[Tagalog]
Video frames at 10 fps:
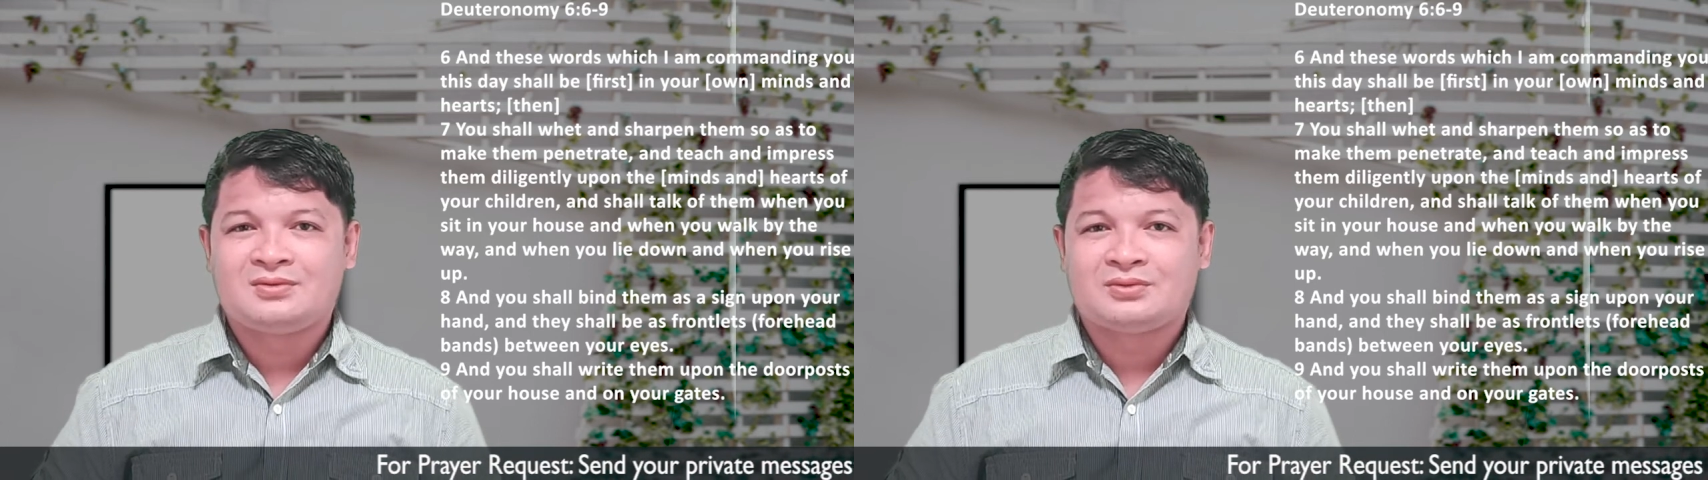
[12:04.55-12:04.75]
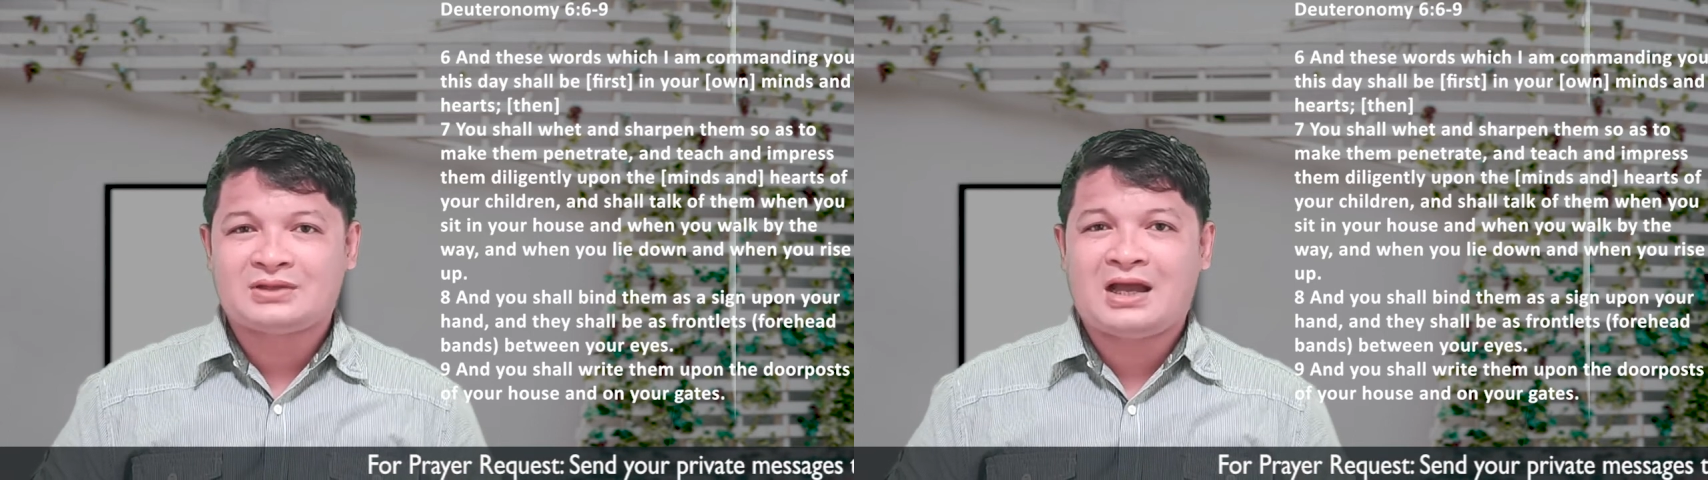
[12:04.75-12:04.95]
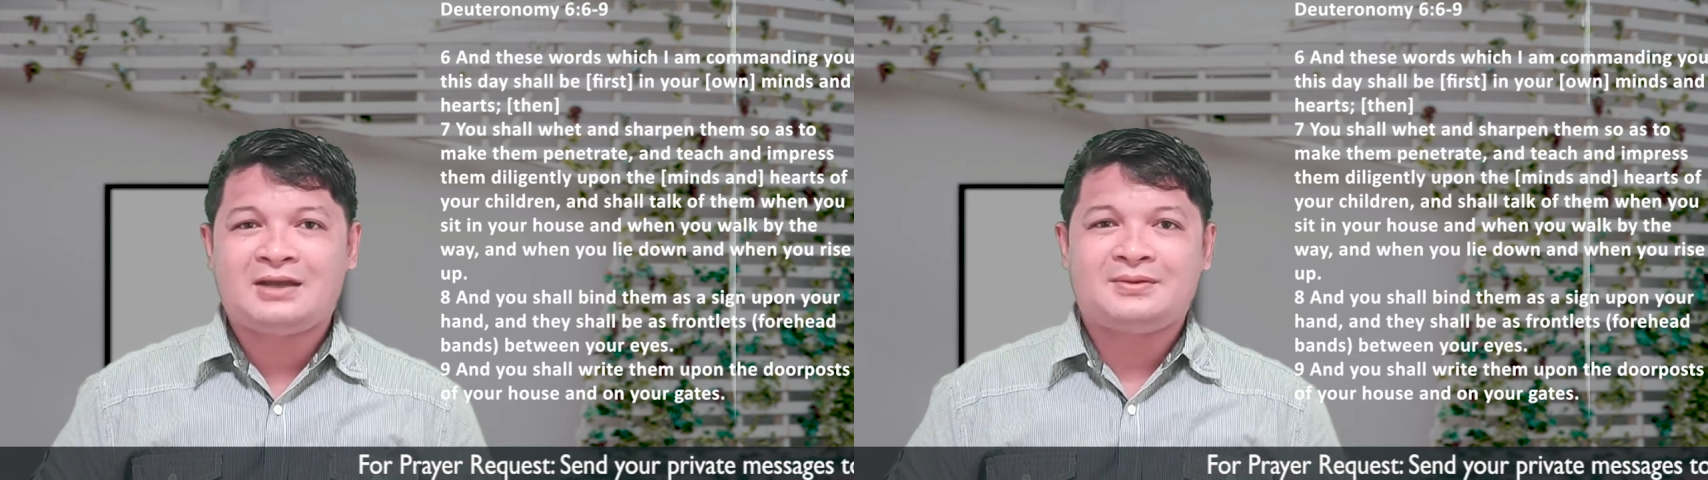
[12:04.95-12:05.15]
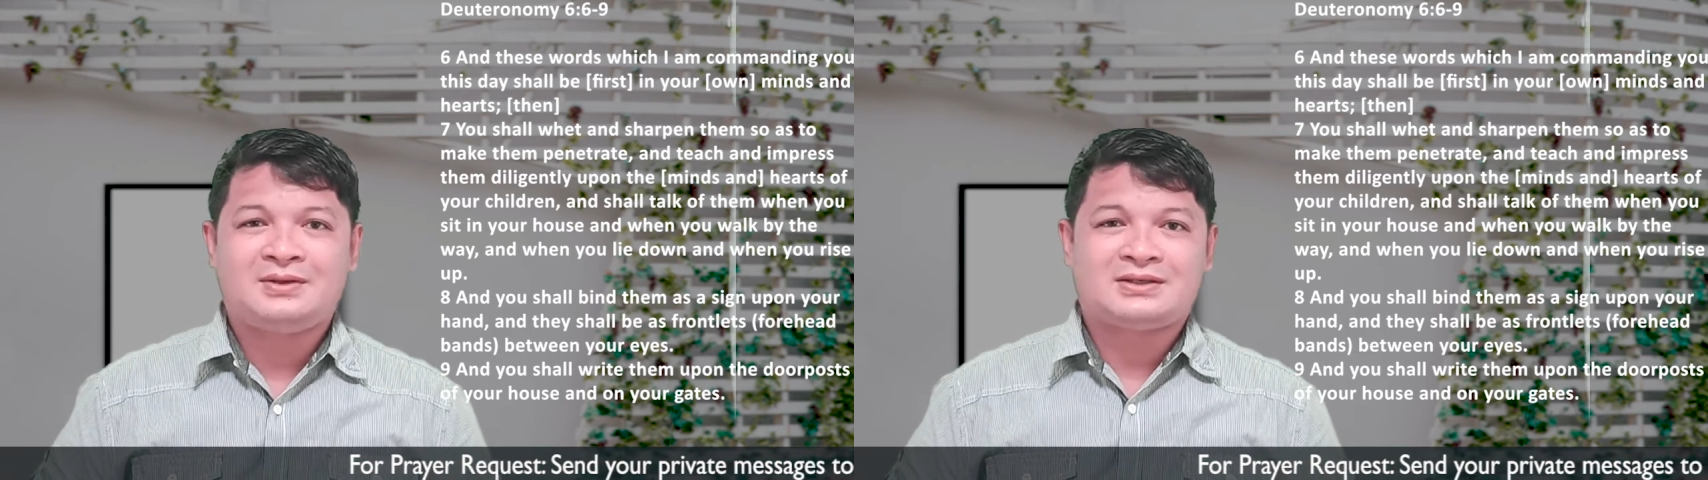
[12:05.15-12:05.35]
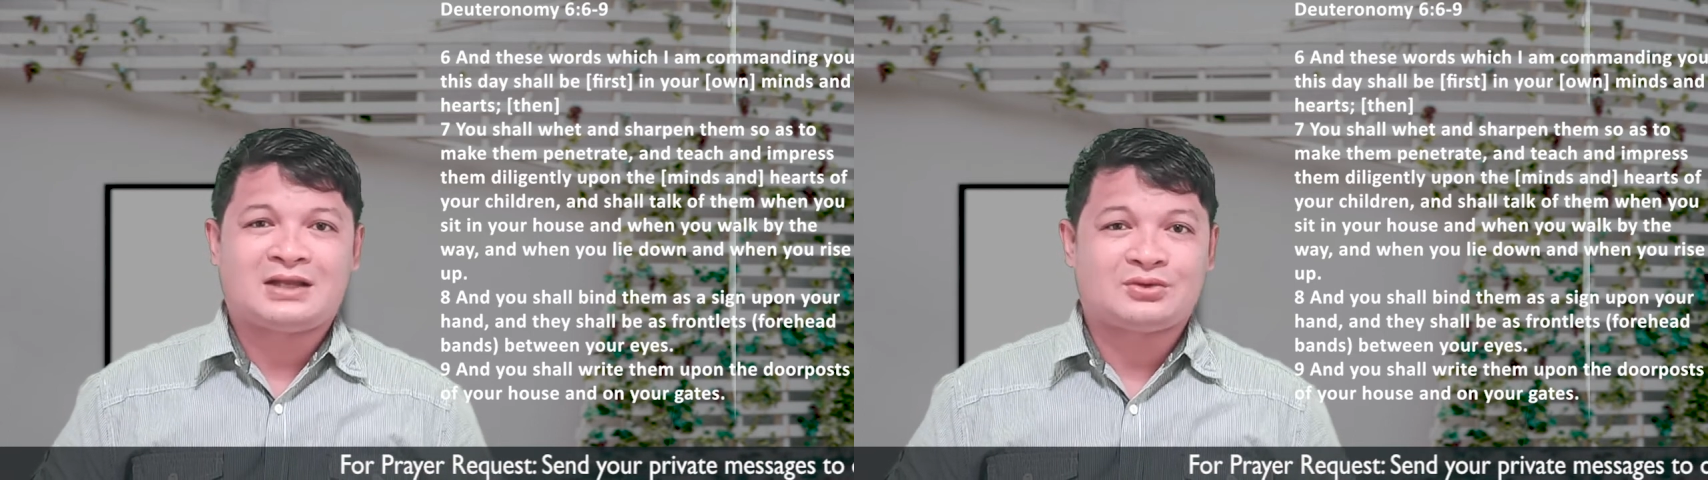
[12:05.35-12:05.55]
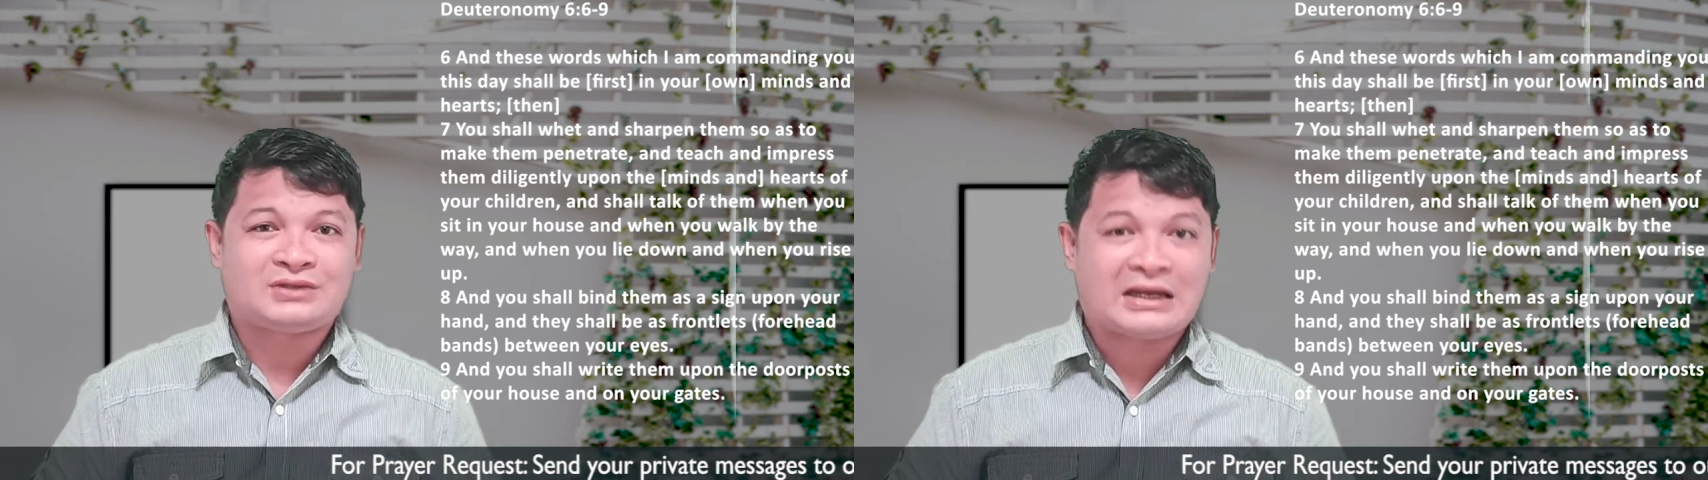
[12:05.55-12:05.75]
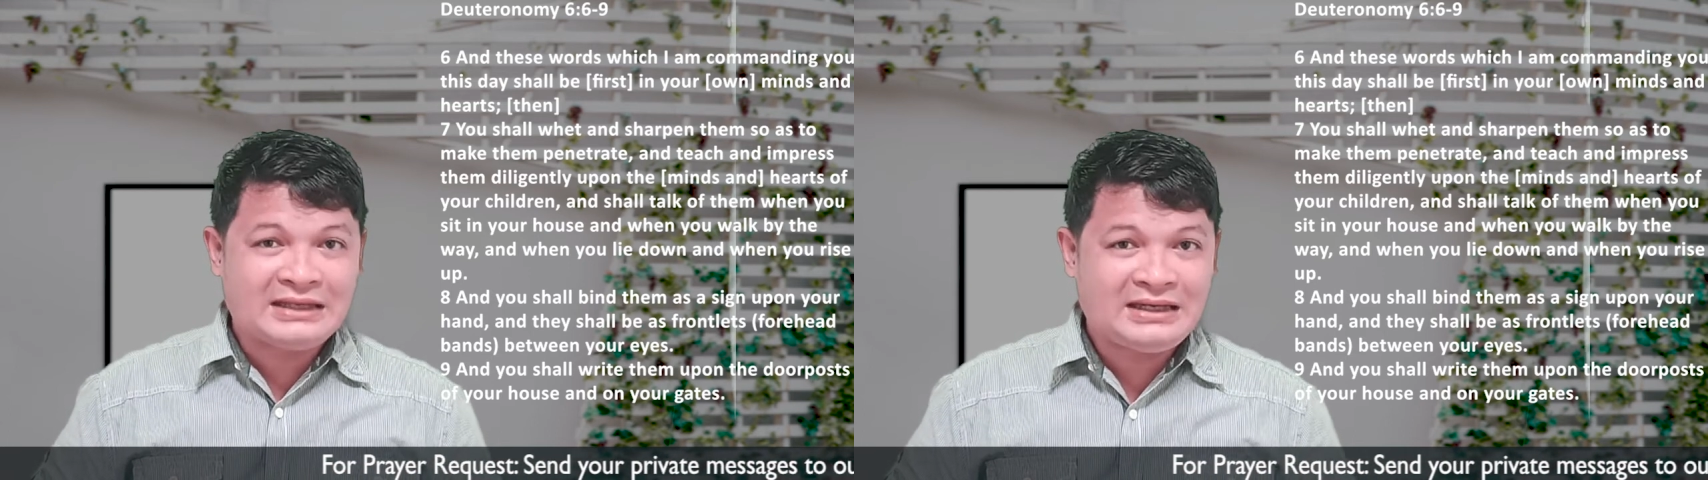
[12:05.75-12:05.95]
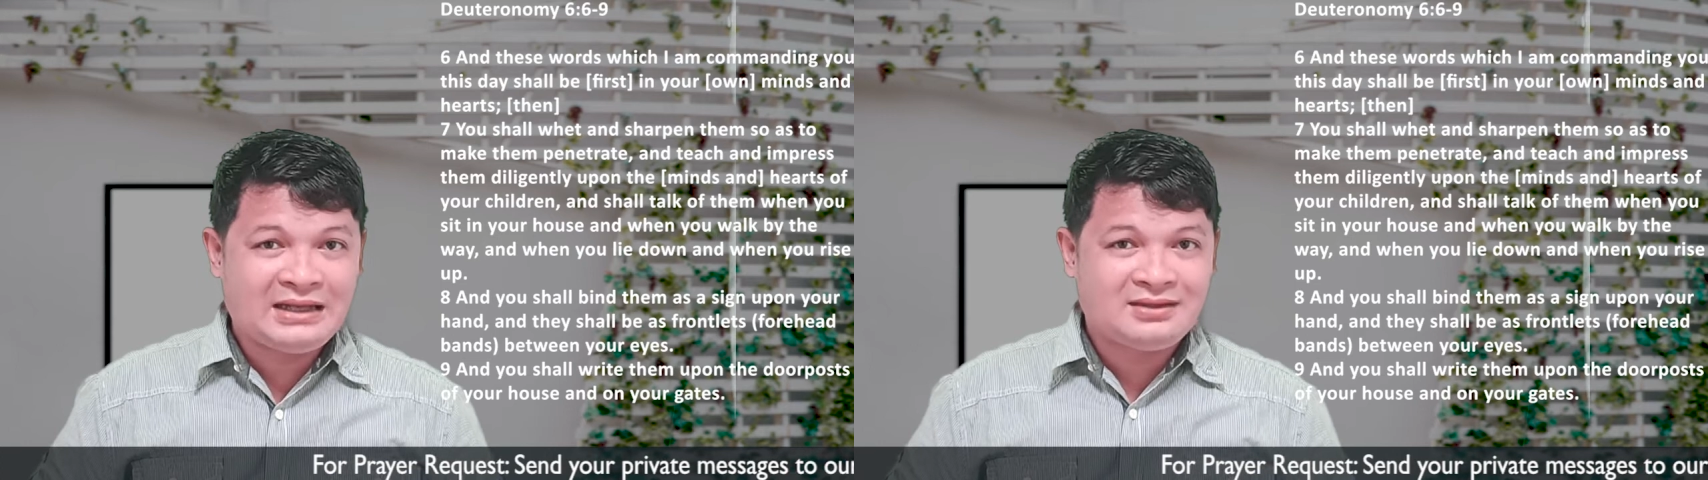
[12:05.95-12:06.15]
usahay sa atong
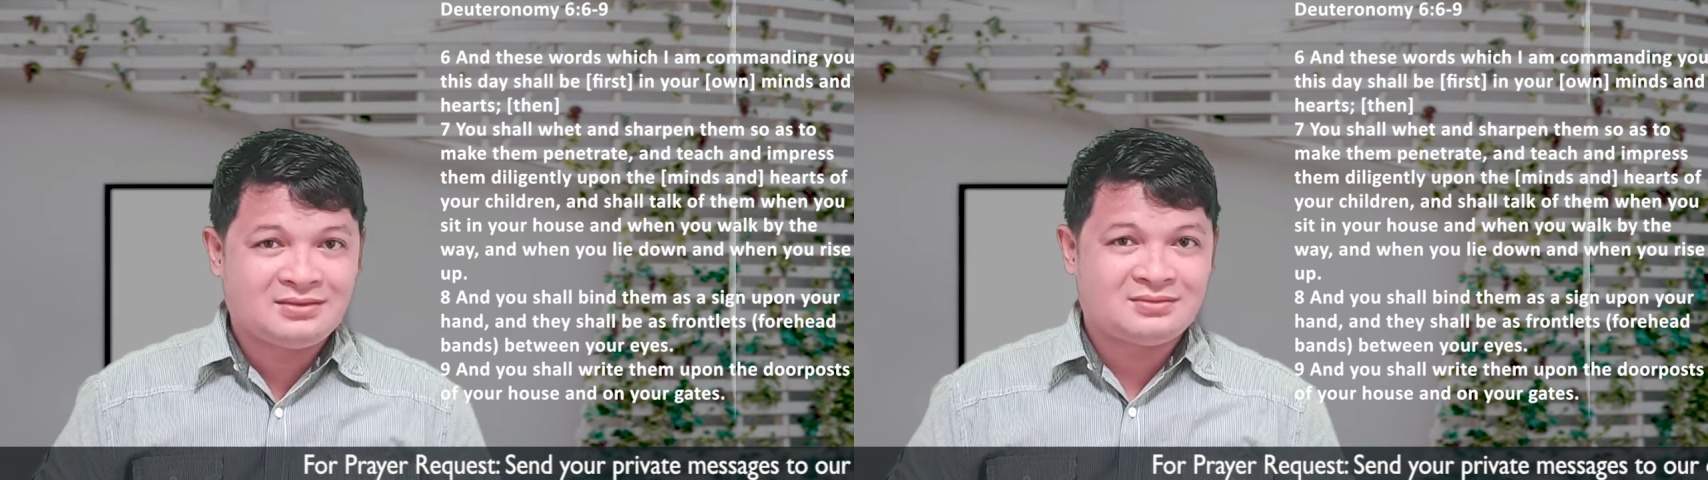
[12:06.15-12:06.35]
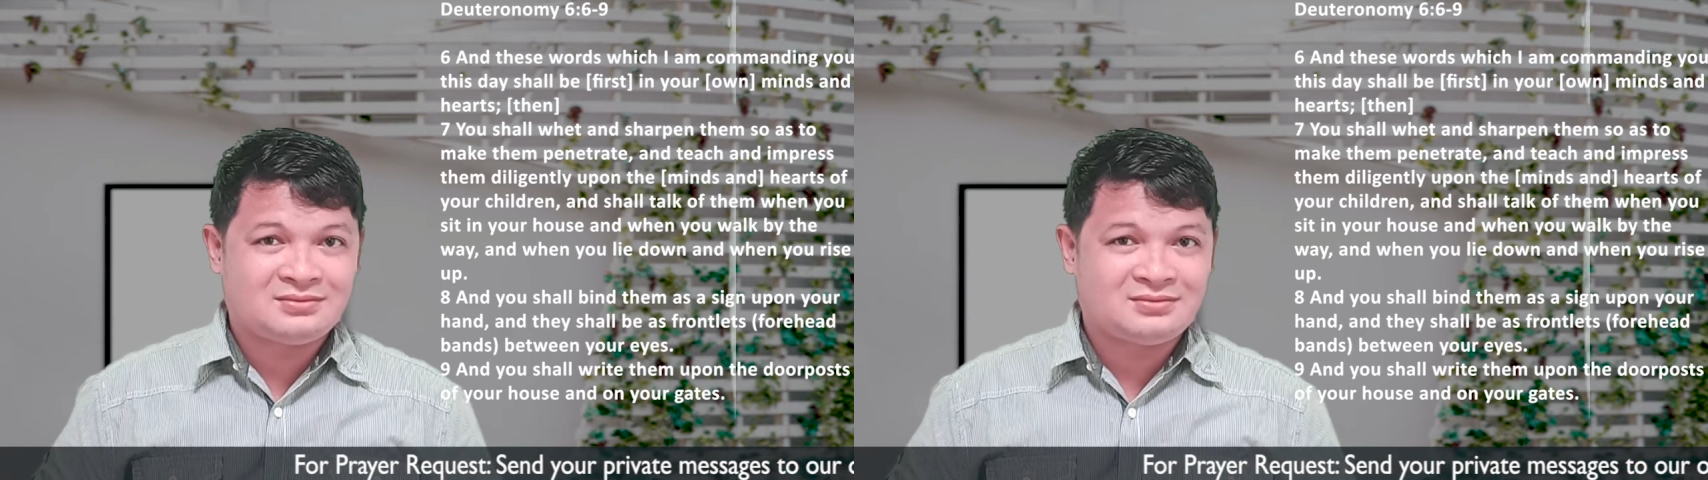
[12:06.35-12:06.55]
sakyanan,